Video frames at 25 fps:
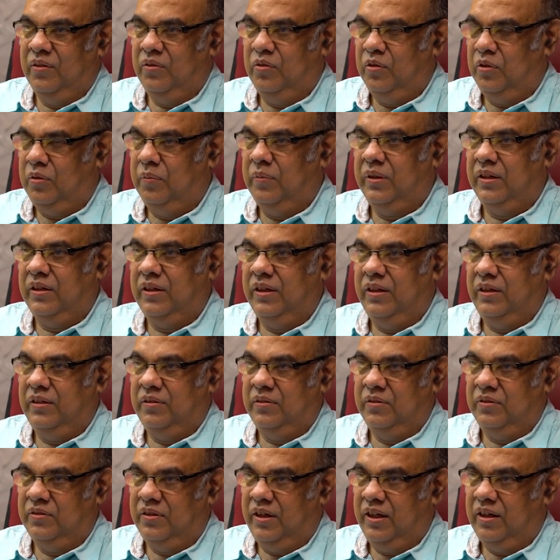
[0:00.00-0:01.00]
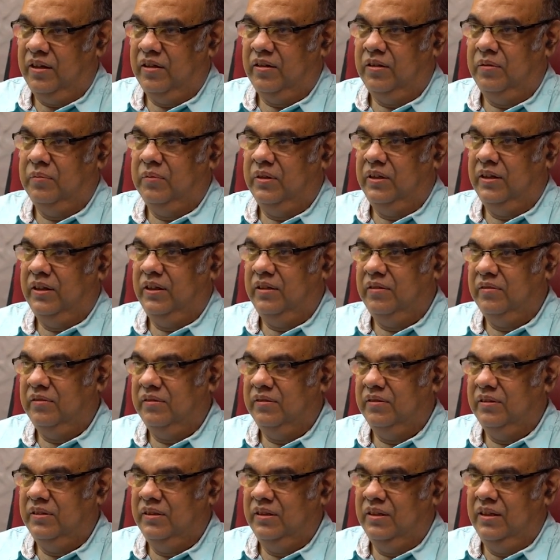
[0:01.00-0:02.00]
సుకుమార్ గారు శేఖర్ కమ్ముల్ గారు
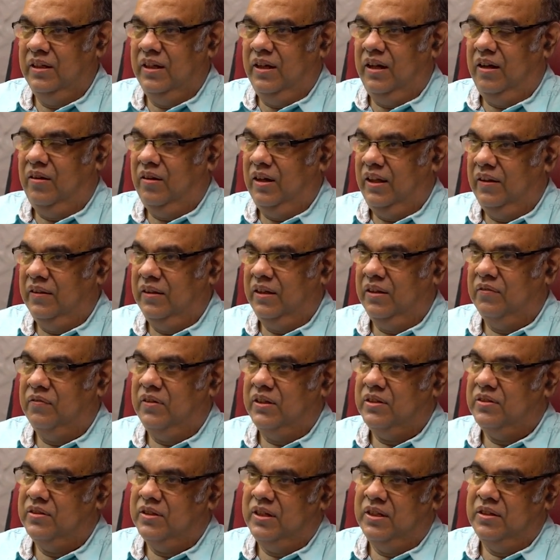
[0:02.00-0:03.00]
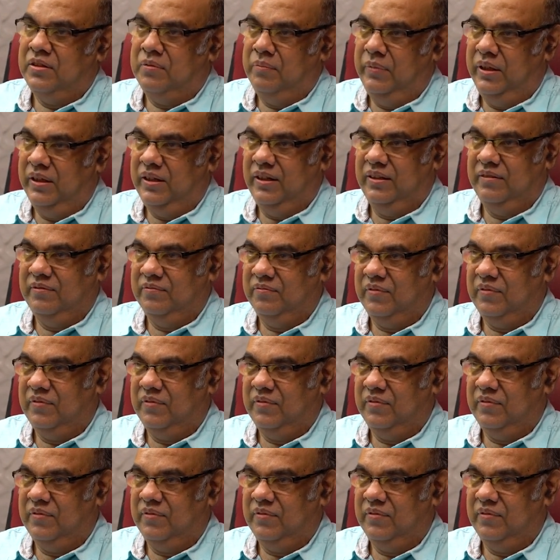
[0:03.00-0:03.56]
వాళ్ళందరూ ఫస్ట్ చాయిస్ మీరే